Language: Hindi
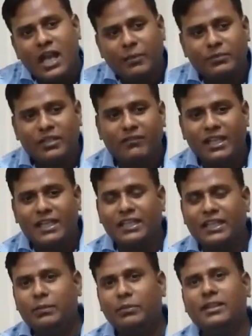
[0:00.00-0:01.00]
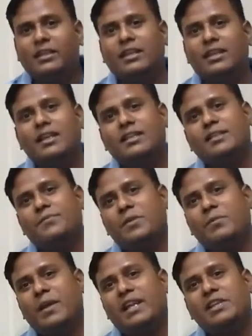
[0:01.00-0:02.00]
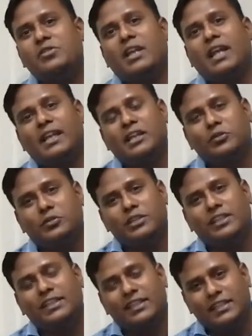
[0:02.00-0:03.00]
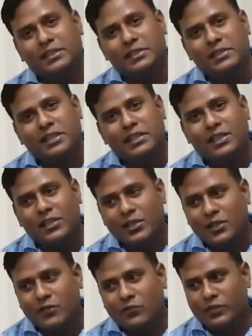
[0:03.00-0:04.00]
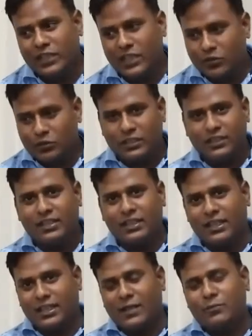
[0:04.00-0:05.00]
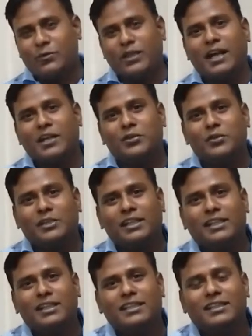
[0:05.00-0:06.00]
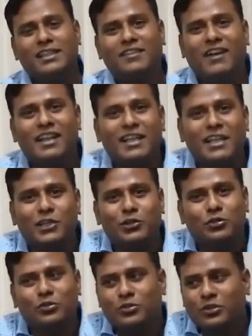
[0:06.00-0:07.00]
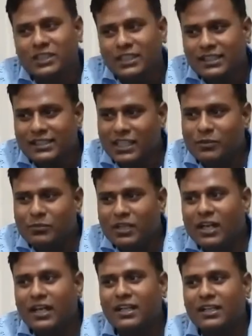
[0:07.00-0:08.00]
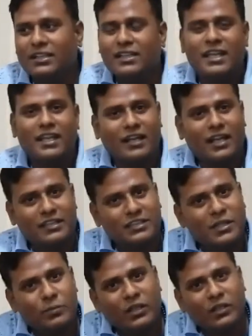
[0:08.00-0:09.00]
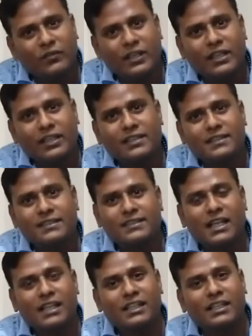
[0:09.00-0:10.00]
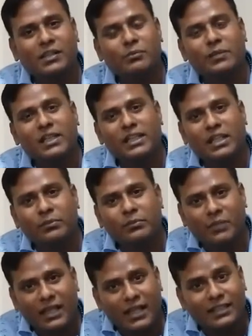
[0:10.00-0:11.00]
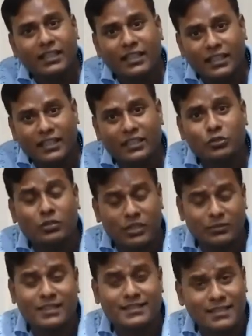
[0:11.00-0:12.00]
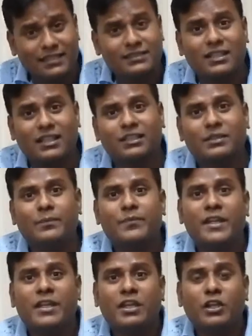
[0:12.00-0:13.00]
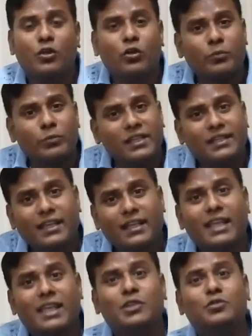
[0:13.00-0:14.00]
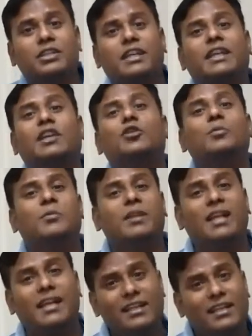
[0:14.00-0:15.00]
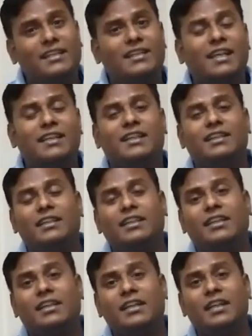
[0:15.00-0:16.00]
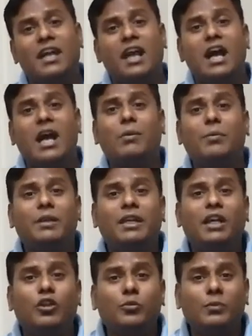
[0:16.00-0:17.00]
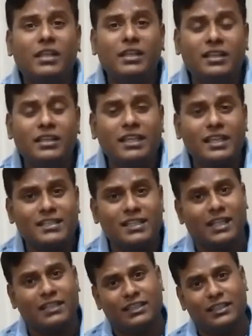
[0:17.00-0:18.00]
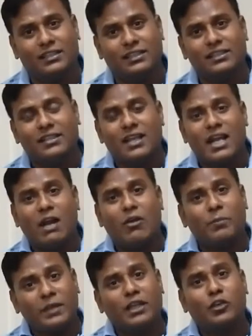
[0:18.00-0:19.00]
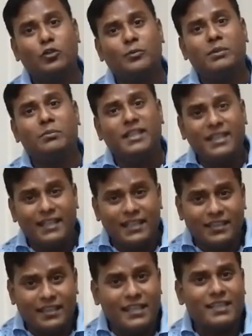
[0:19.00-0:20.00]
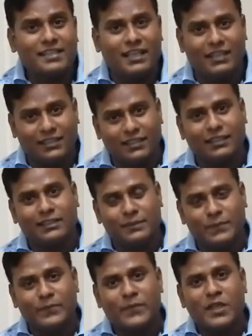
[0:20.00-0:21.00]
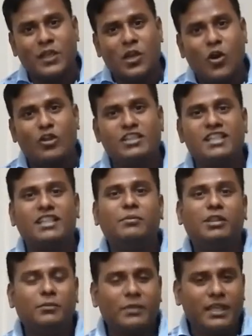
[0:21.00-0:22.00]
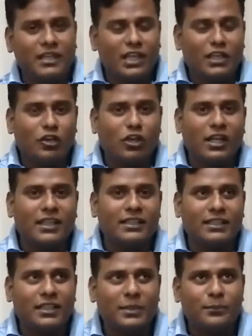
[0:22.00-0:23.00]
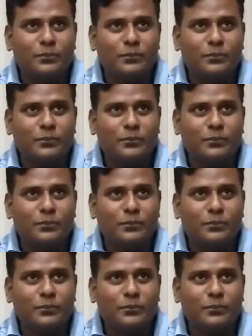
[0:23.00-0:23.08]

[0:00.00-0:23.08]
अब दिवाली के निबंध की सबसे पहली जो लाइनें होती थी वो ये होती थी अगर आपको याद हो कि दिवाली हिंदू धर्म का एक राष्ट्रीय पर्व है इसे सारे धर्म मिलके मनाते हैं हिंदू धर्म के साथ साथ लोग मिलते हैं एक दूसरे के घरों की मिठाइयाँ ले जाई जाती हैं हम अपने घरों में दिए जलाते हैं हम अपने घरों में मिट्टी के दिए जलाते हैं और इसी के मन में एक लाइन और आती थी